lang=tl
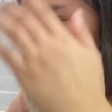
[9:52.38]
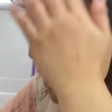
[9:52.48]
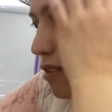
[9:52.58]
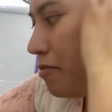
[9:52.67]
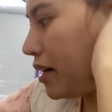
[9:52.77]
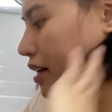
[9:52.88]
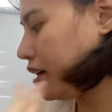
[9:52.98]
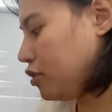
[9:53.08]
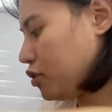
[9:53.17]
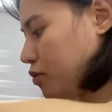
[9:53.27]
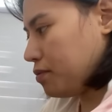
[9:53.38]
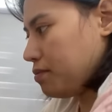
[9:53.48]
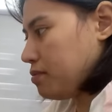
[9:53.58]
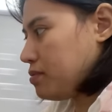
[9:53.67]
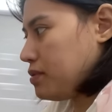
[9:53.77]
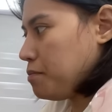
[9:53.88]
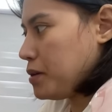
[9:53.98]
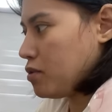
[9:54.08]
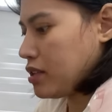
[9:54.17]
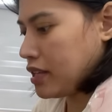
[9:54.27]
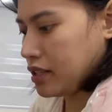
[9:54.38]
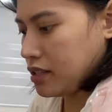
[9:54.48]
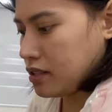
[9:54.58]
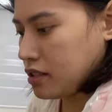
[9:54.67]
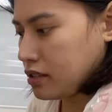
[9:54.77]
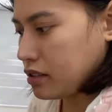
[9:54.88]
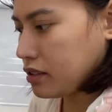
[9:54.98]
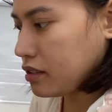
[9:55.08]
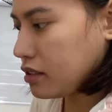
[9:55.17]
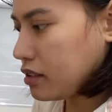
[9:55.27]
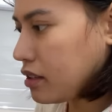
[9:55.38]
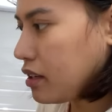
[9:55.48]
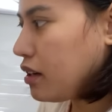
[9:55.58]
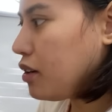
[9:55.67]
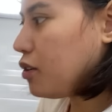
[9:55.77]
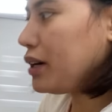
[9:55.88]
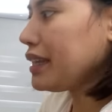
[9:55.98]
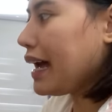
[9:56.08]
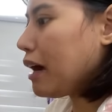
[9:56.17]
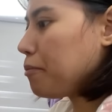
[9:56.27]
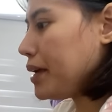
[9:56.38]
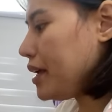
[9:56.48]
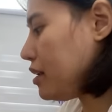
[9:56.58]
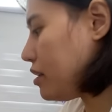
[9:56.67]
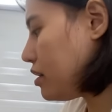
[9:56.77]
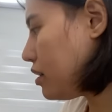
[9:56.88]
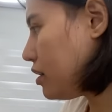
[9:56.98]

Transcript: Hindi maano yung CPU natin. What happened? What happened?